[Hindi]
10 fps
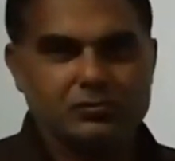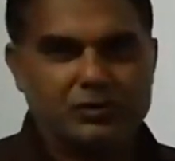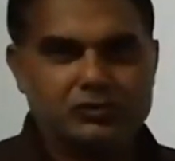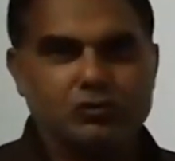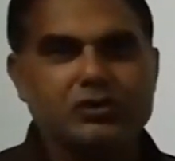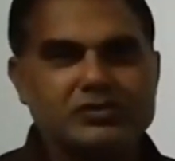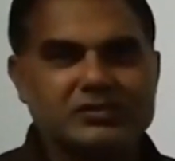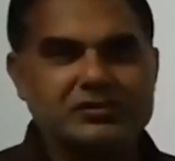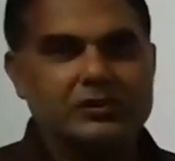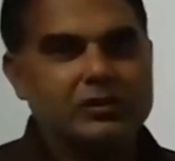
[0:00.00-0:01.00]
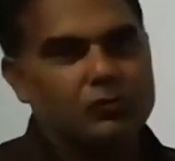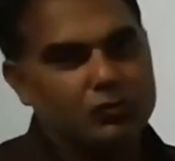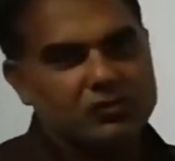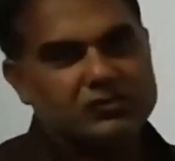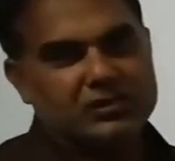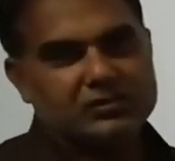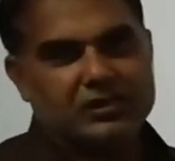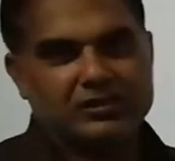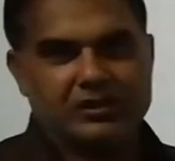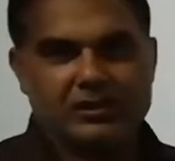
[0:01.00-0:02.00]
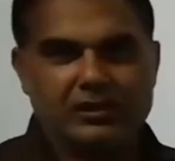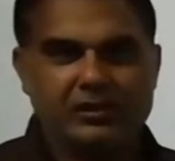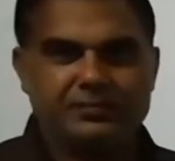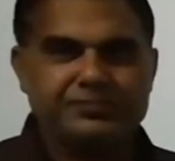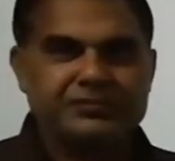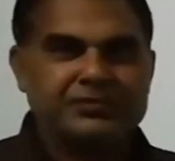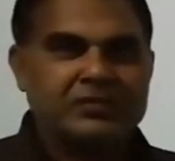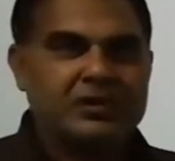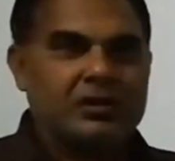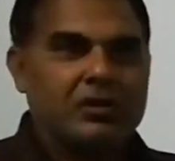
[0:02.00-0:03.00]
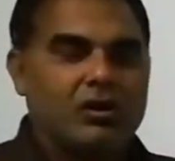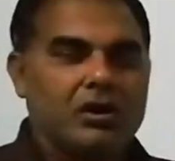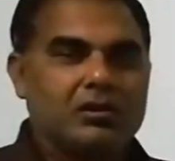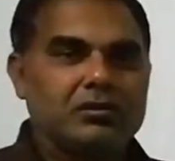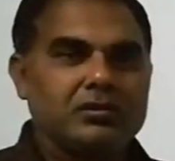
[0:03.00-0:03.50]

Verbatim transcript: मजोलिस वो इसके साथ खेला और